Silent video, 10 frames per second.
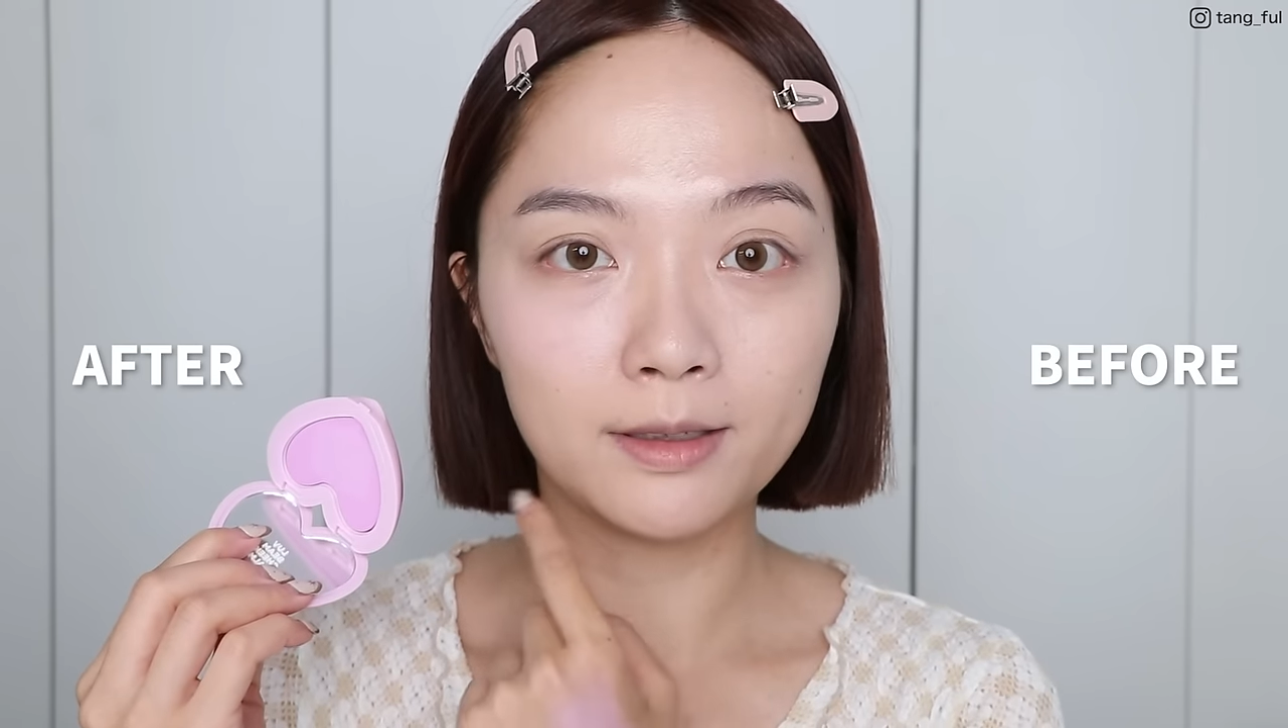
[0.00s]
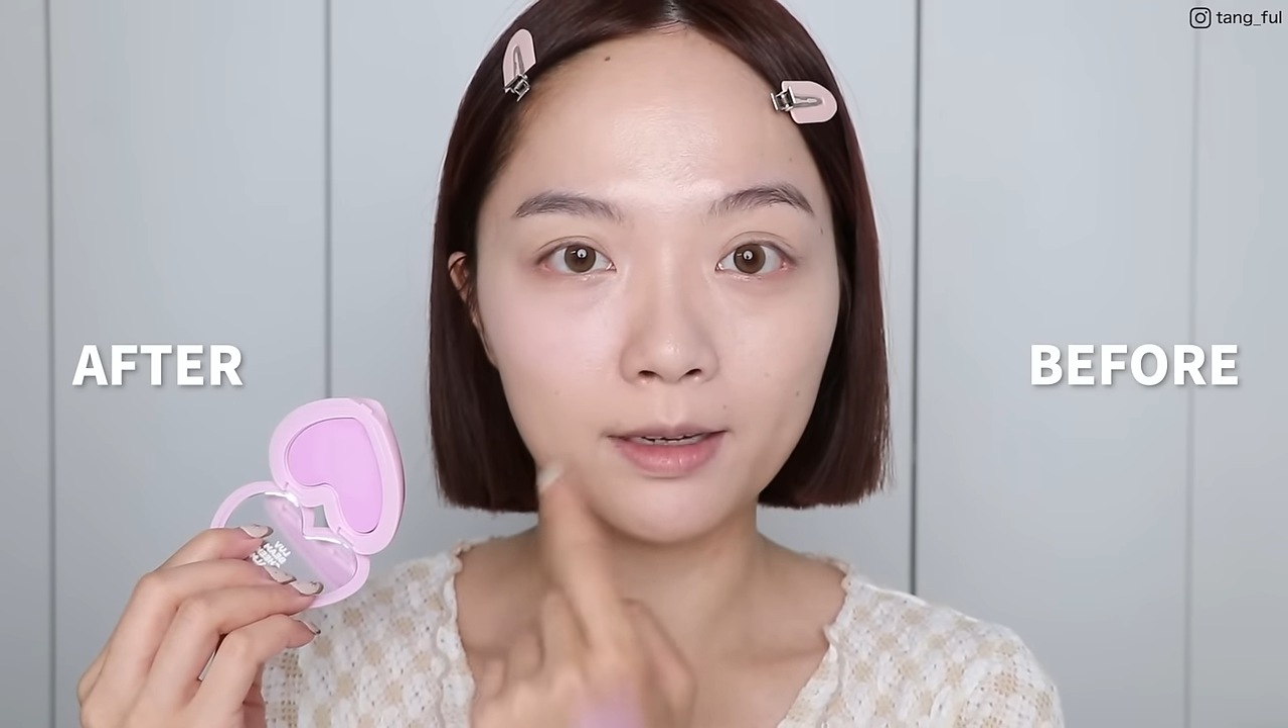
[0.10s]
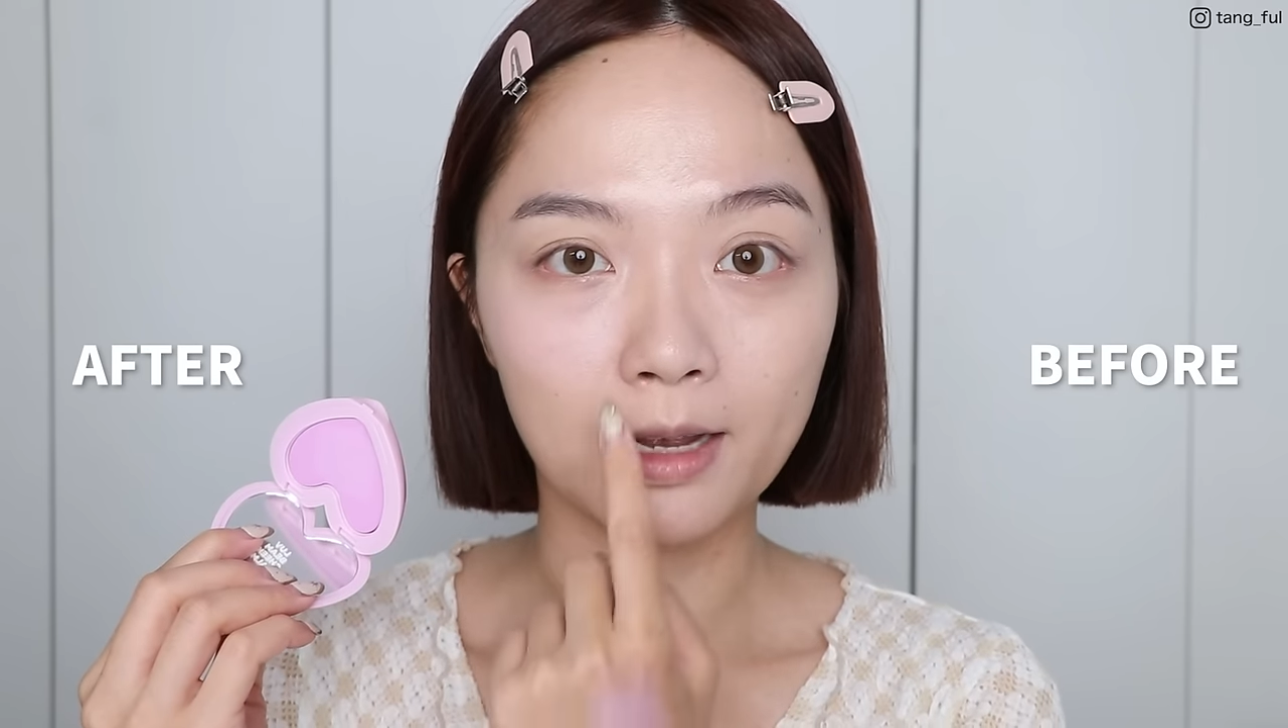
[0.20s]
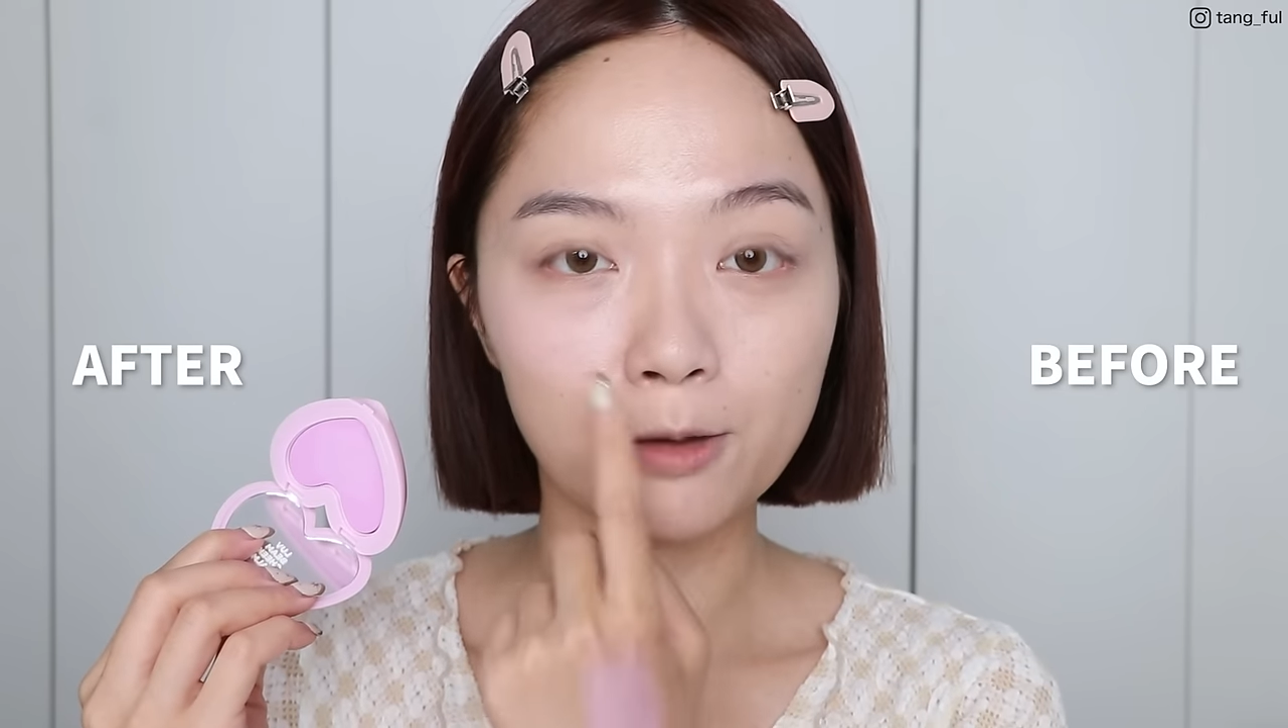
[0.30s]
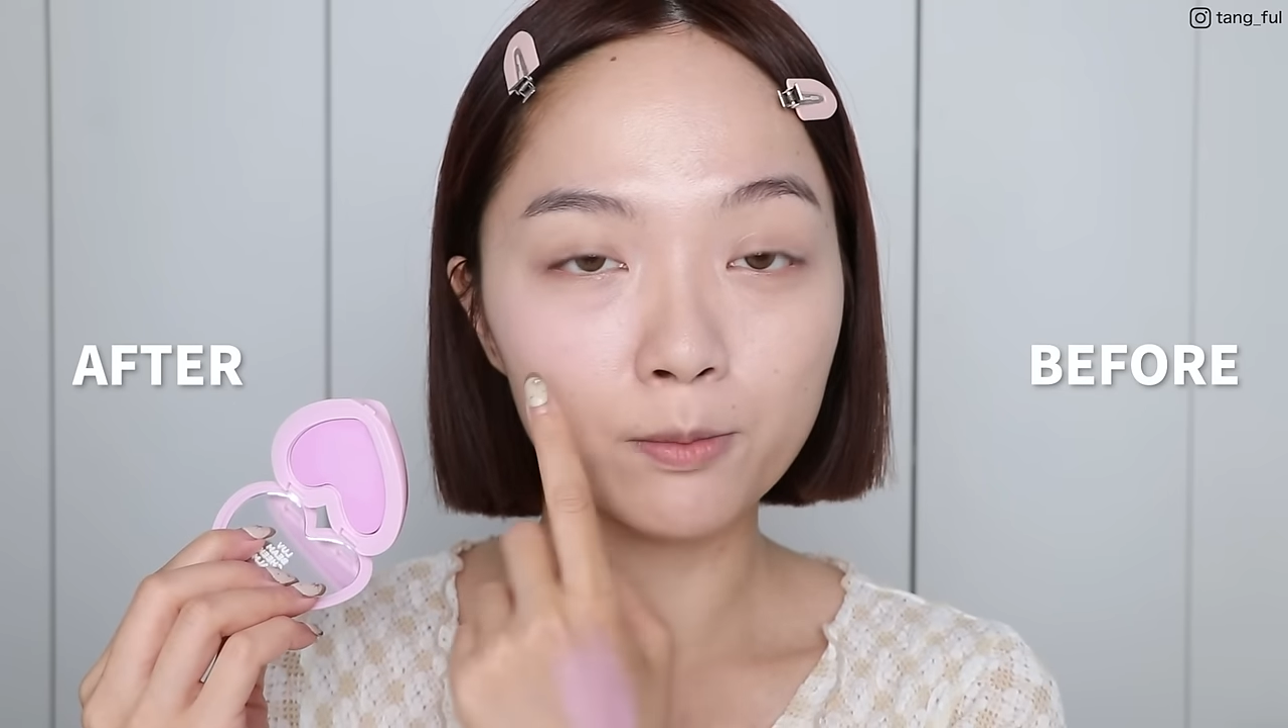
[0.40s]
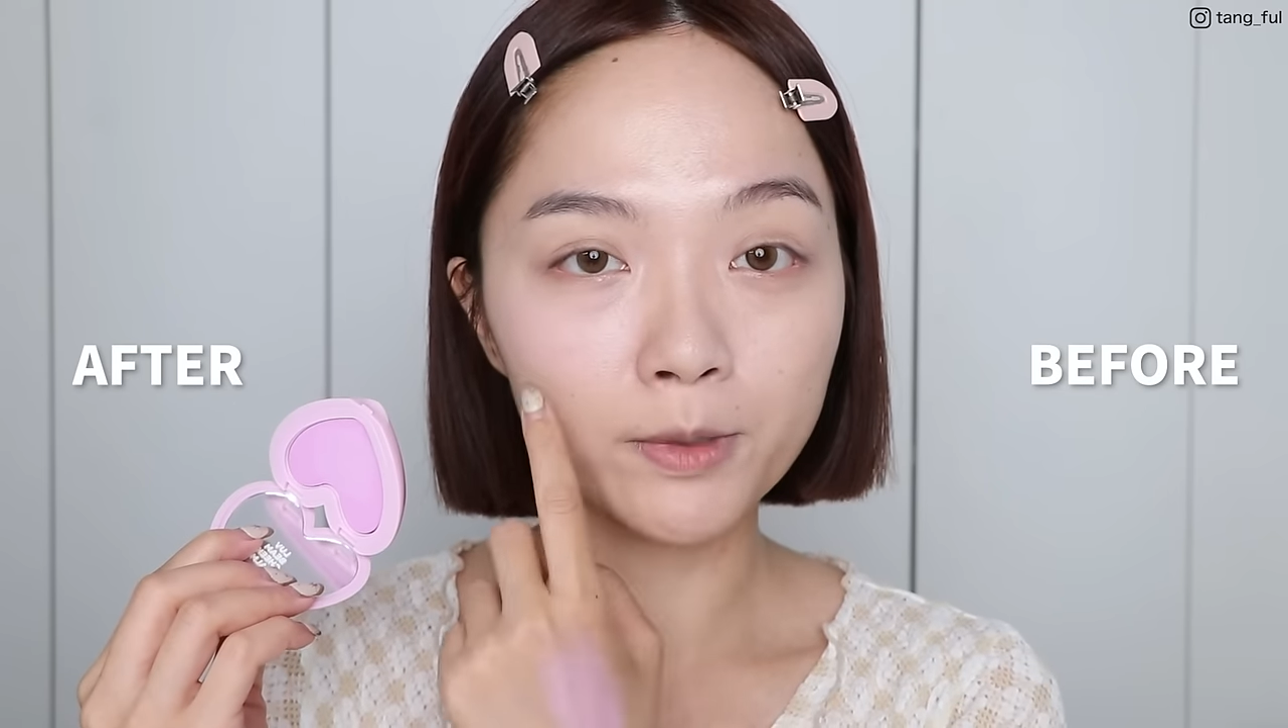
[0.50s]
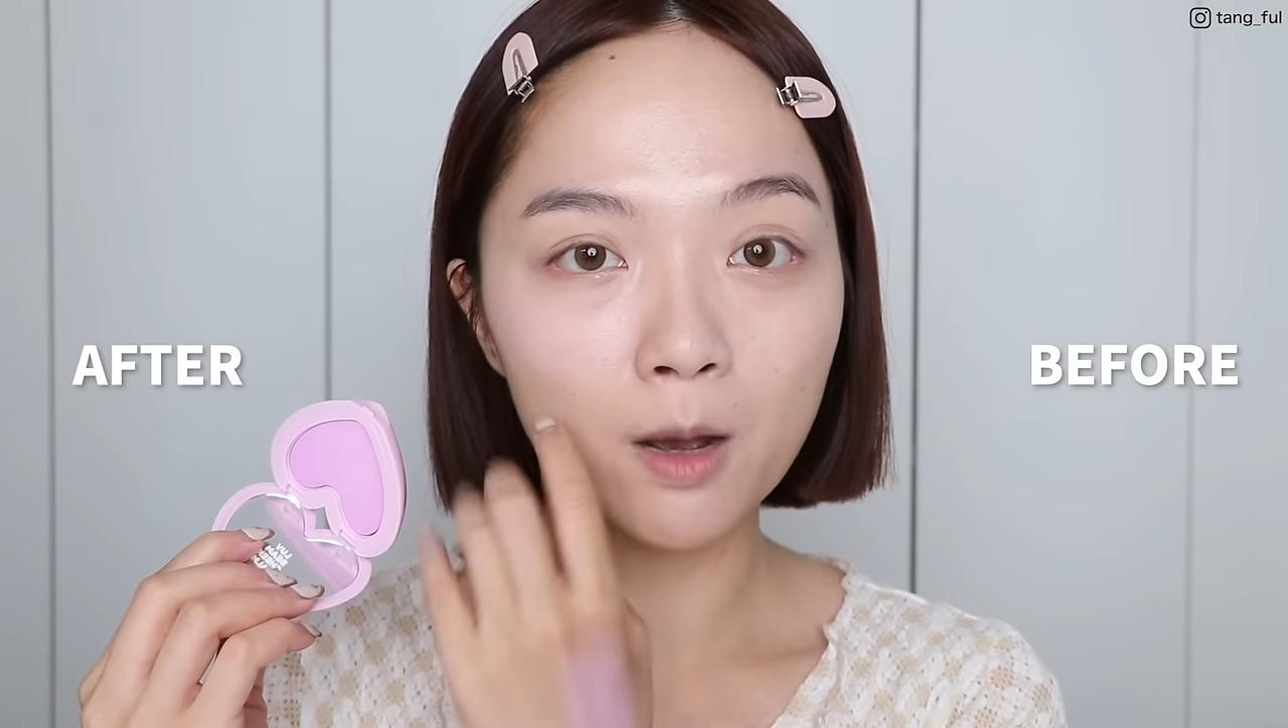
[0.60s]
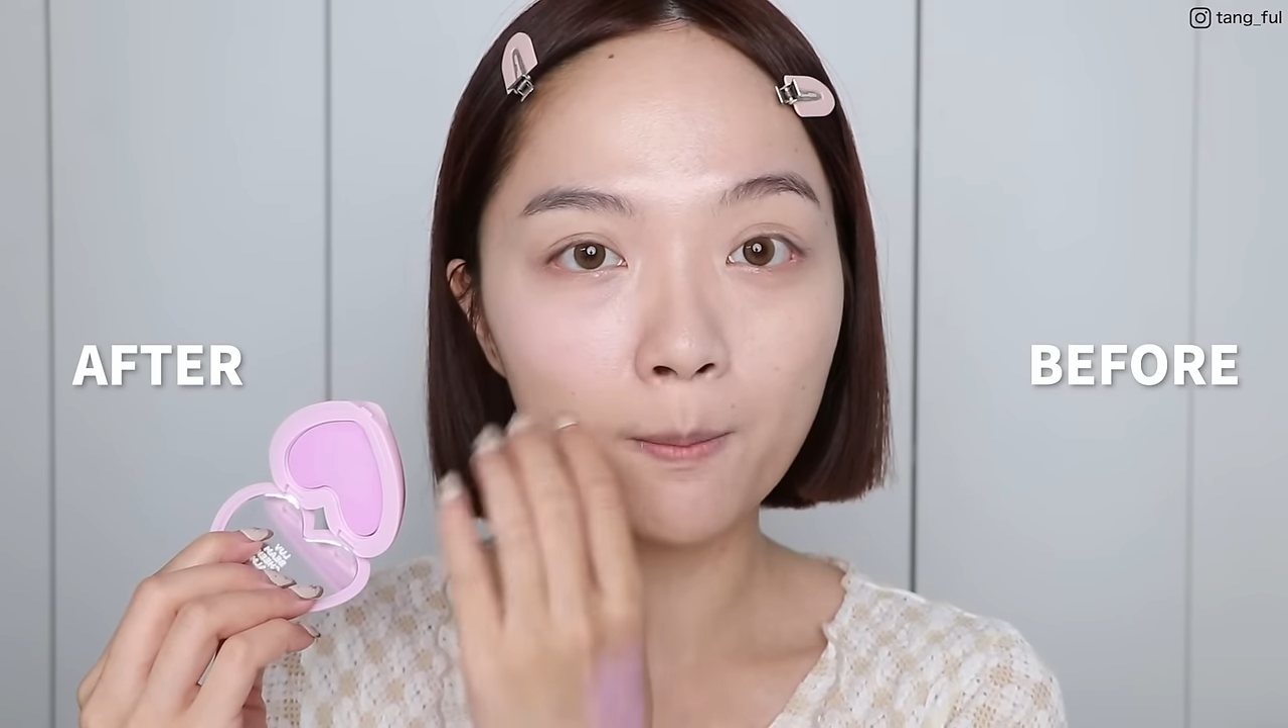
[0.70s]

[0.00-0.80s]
脸感觉比较